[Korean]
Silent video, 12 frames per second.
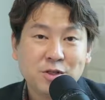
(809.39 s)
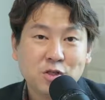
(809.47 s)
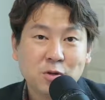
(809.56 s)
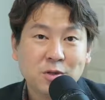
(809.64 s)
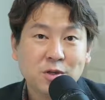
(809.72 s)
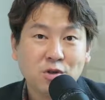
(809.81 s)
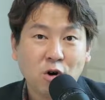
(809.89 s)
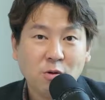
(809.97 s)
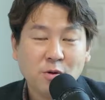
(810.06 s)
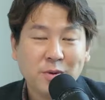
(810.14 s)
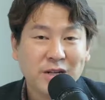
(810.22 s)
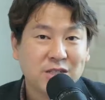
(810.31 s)
음식점에서
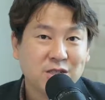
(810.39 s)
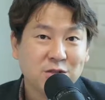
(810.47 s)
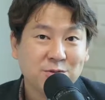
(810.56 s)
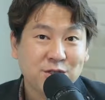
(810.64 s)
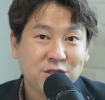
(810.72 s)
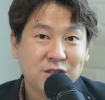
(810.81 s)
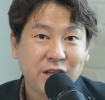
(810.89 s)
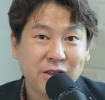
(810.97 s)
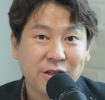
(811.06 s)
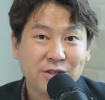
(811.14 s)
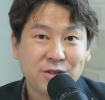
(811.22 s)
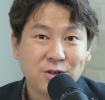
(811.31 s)
너무 맛있는 음식을
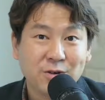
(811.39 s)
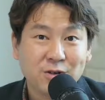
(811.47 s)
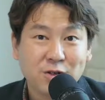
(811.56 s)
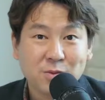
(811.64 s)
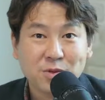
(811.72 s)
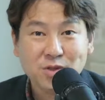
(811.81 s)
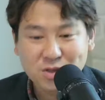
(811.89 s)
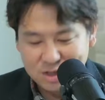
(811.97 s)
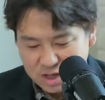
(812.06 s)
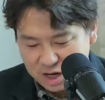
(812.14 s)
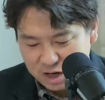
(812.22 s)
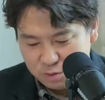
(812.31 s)
내놨어요.
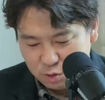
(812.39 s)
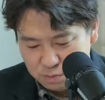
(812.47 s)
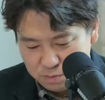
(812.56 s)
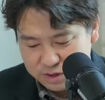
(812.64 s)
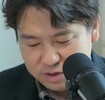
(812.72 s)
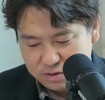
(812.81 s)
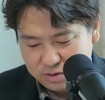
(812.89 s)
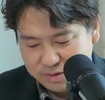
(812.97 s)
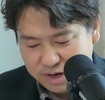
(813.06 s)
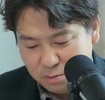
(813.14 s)
그러면은 기대감이 높아져요.